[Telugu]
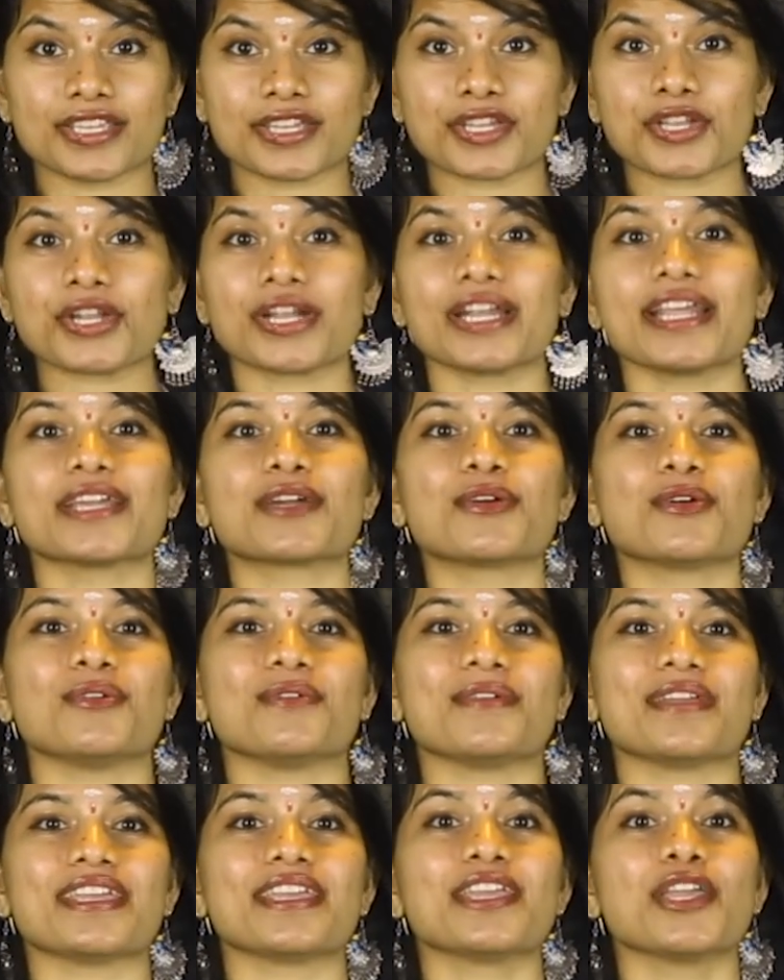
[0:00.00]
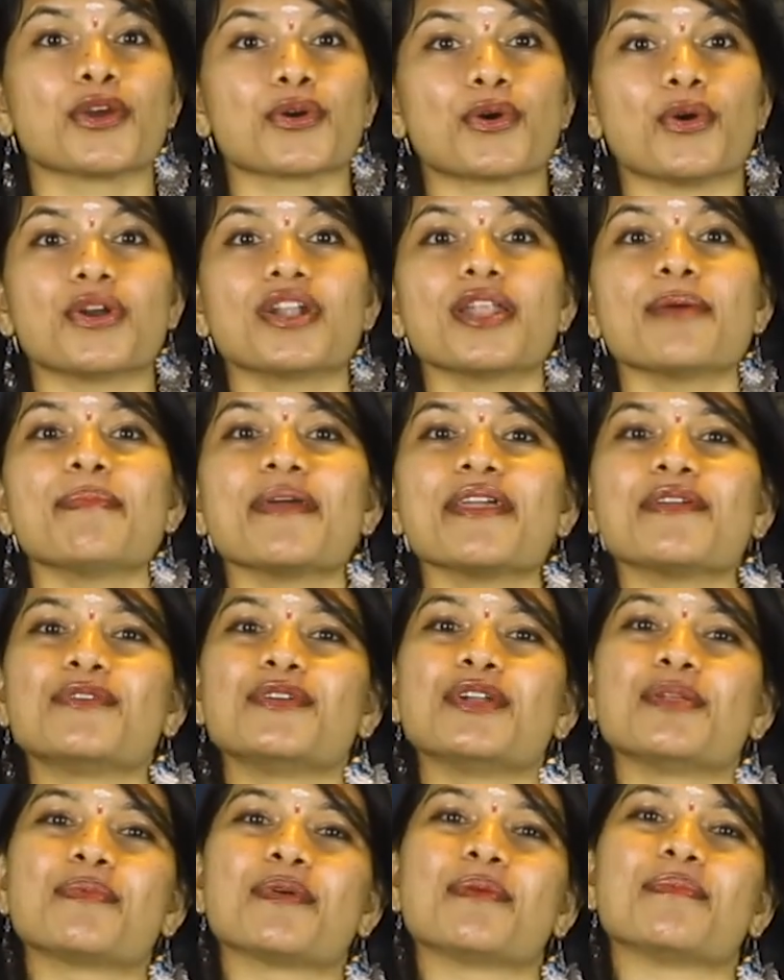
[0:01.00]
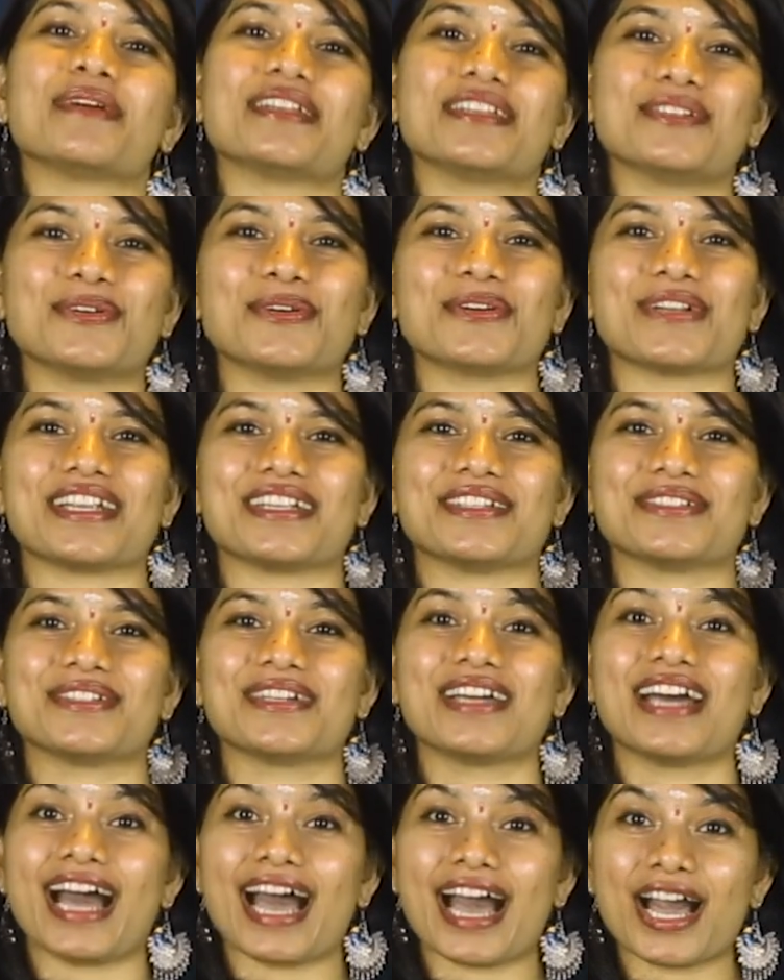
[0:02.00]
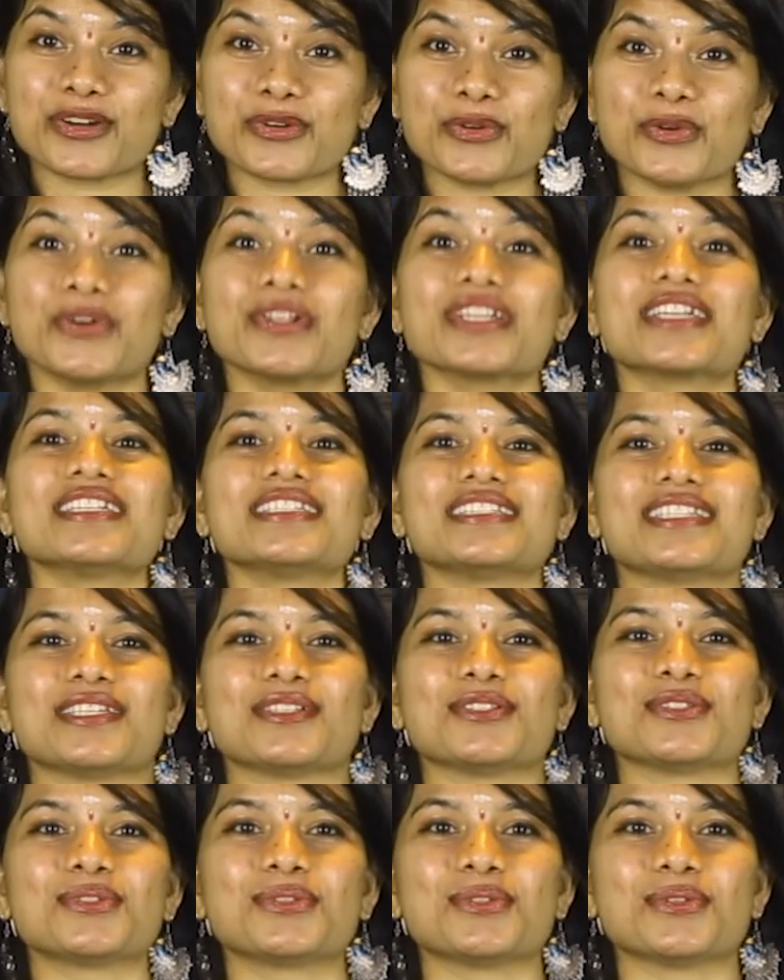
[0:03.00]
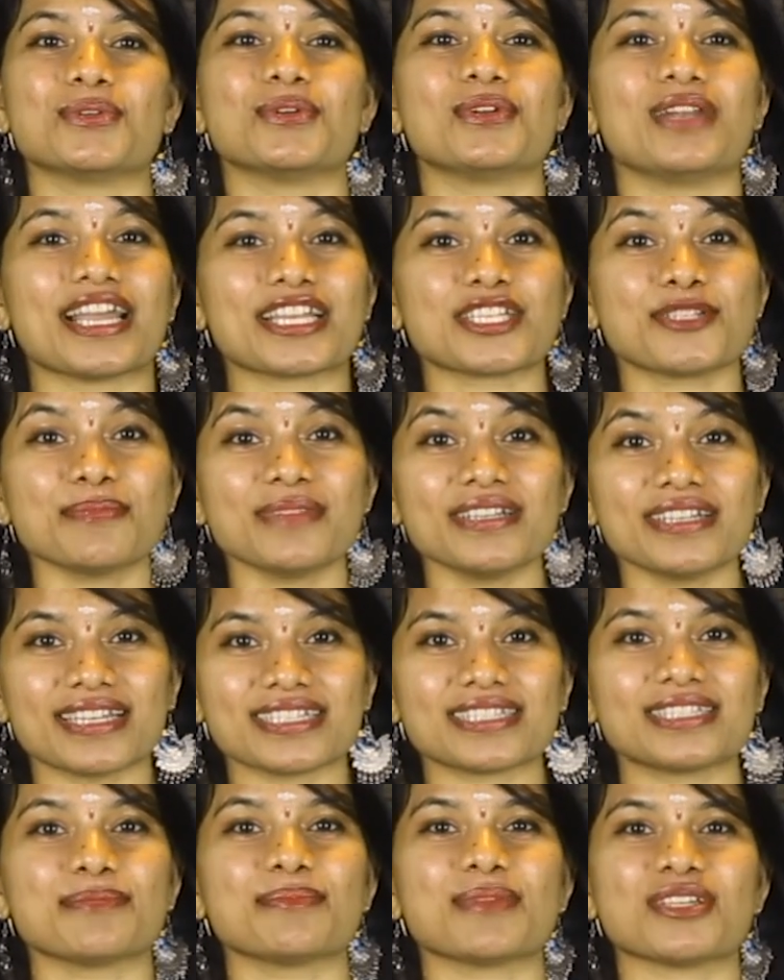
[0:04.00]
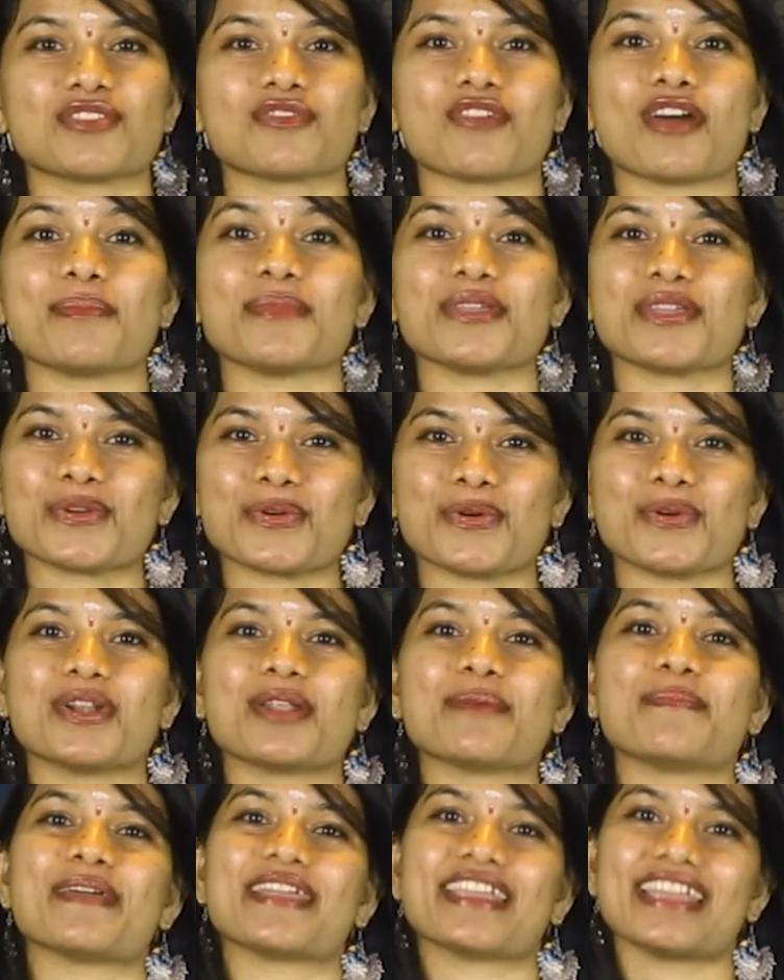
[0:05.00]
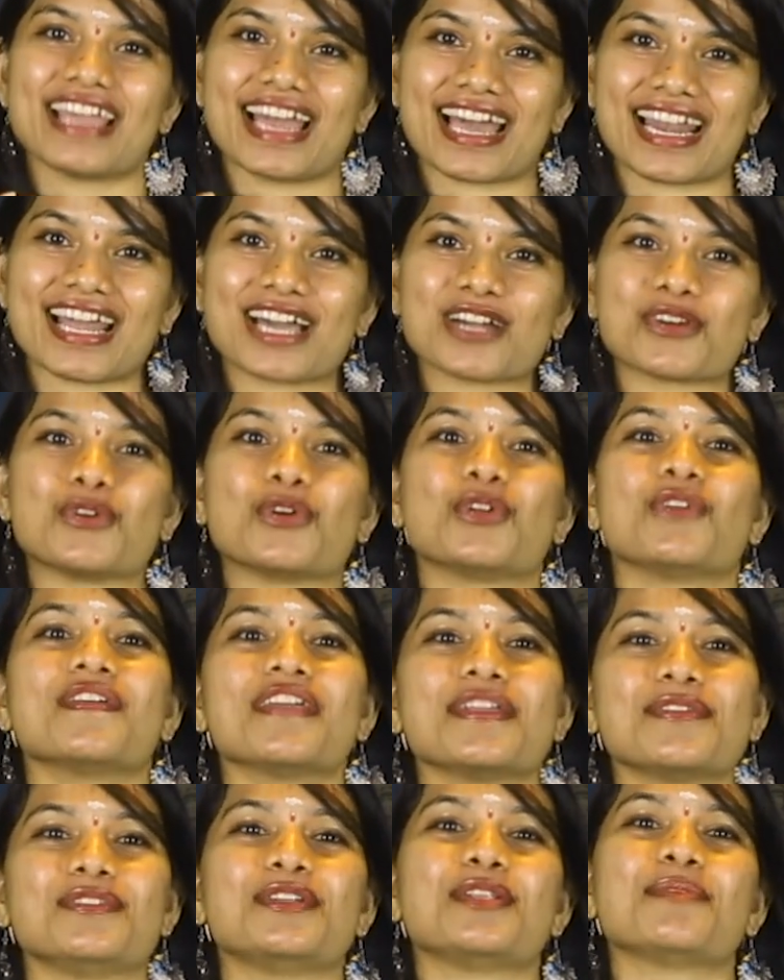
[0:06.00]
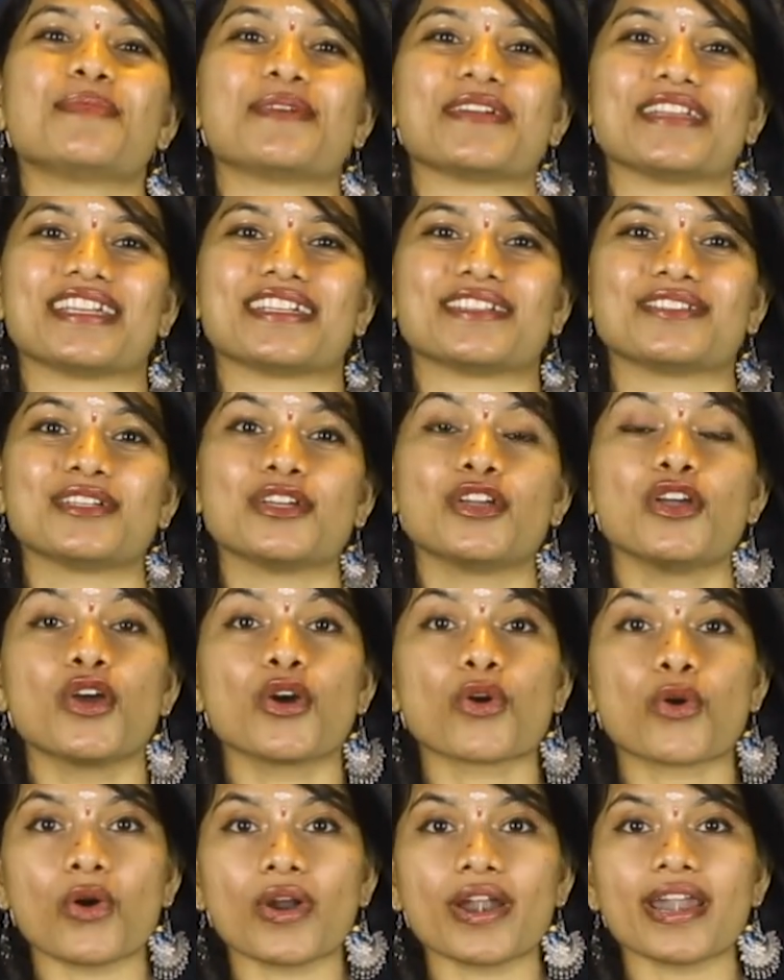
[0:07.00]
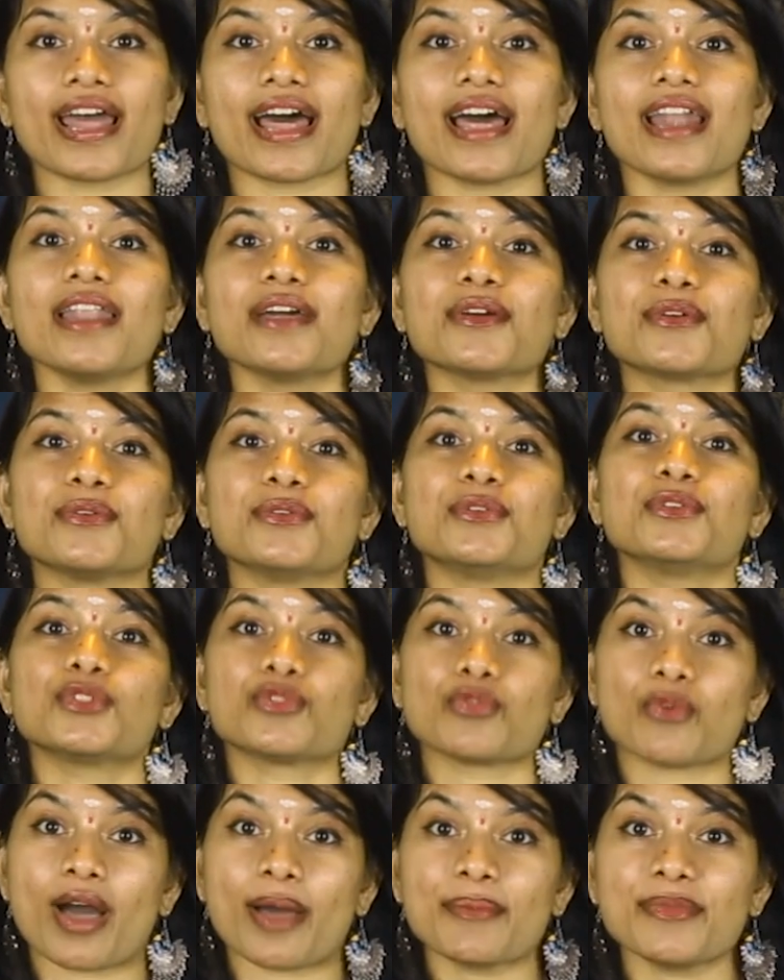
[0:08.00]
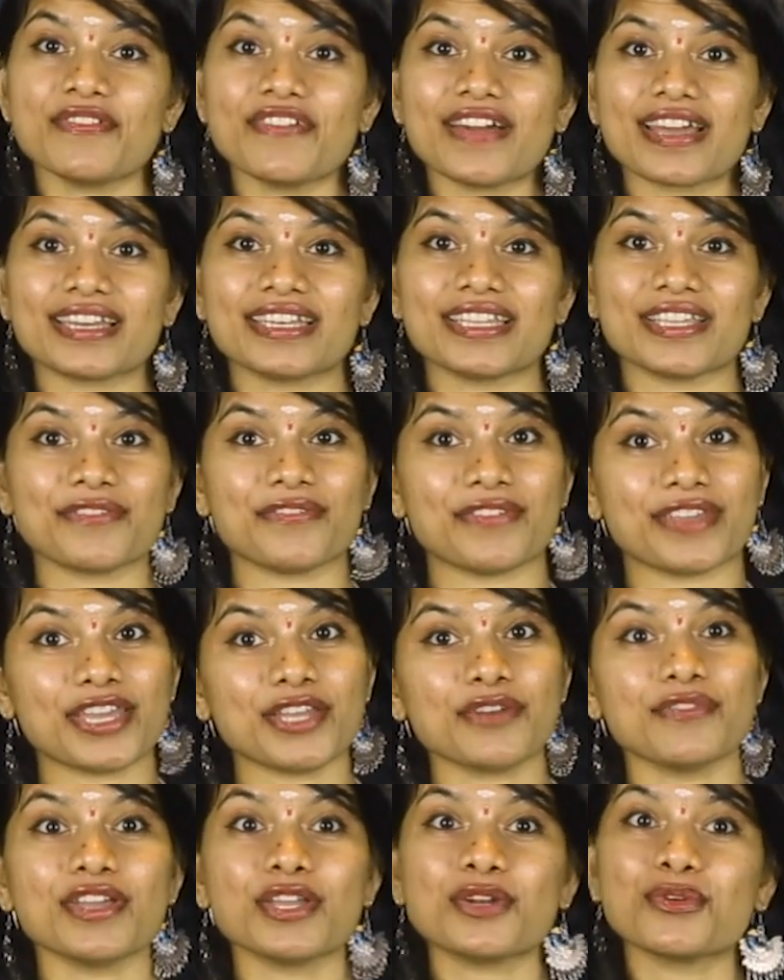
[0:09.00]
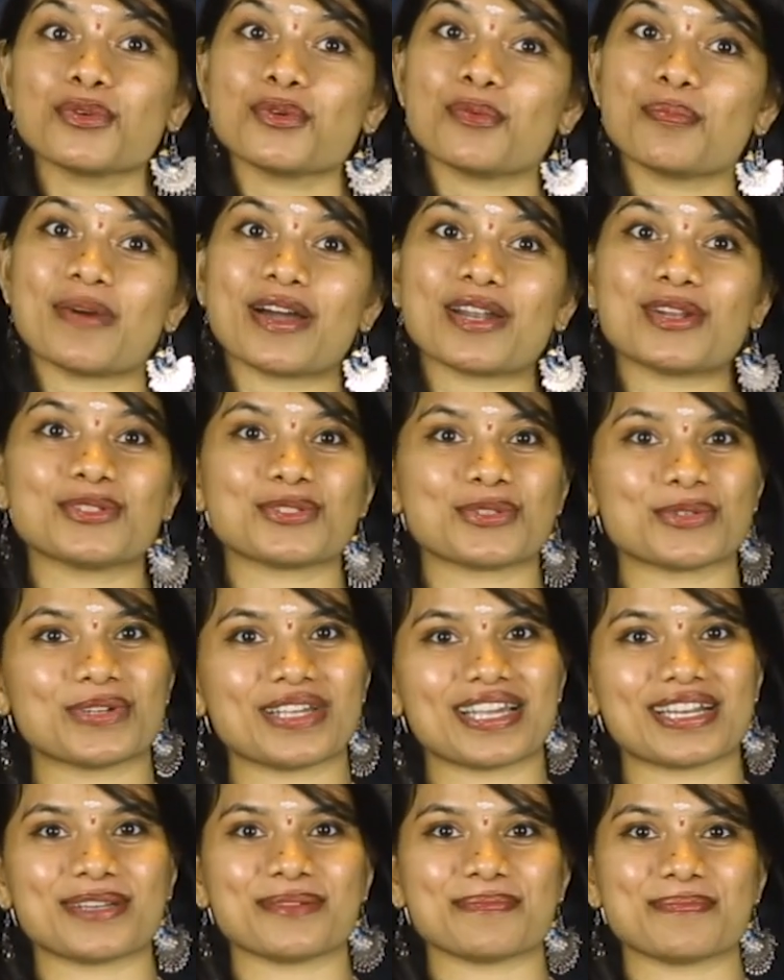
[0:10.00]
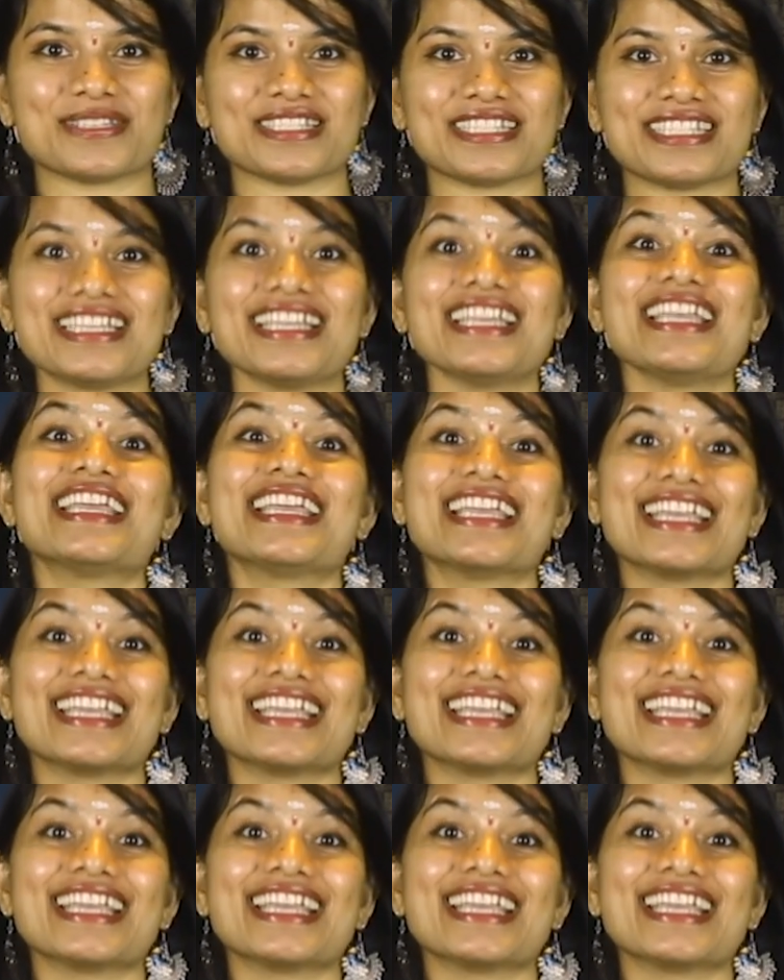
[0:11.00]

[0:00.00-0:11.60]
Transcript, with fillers: ఇక్కడే కొలువై కొండపై ఉండిపోమ్మని కోరాడు ఆ కోరికను తీరుస్తూ లక్ష్మీ నరసింహ స్వామి కొండపై అలా కొలువై ఉండిపోయాడు కొన్నాళ్లకు స్వామివారిని వేర్వేరు రూపాల్లో చూడాలనిపించి